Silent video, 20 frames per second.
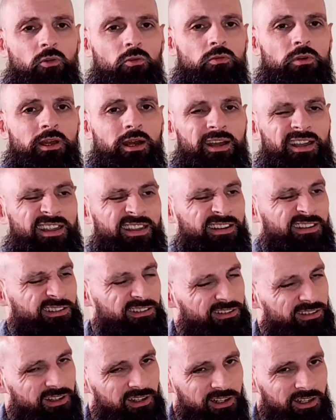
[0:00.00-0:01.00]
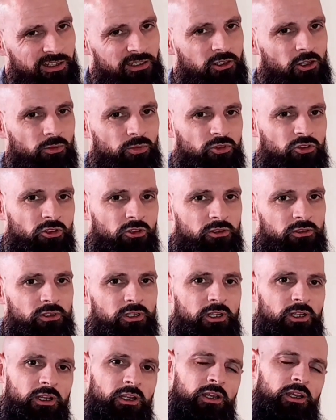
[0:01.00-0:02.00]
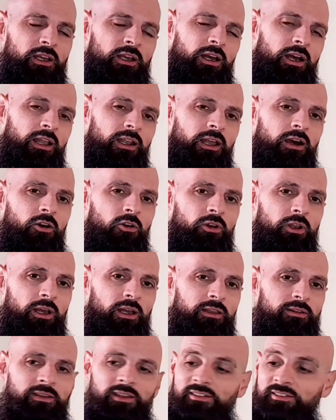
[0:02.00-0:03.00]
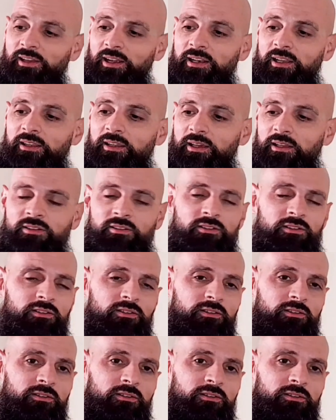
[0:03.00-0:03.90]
una excelente opción a la hora de salidas.